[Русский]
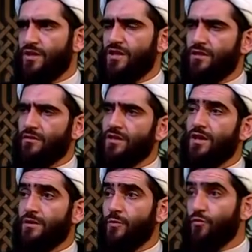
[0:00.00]
не
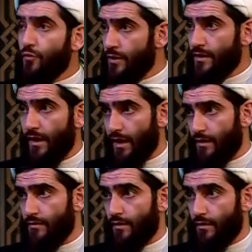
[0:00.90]
хватает ему воли для
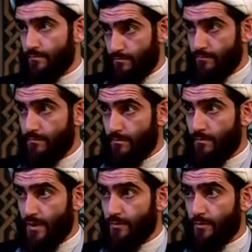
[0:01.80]
этого,
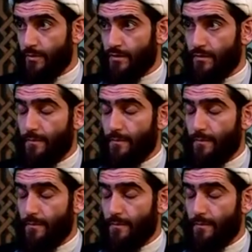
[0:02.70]
например,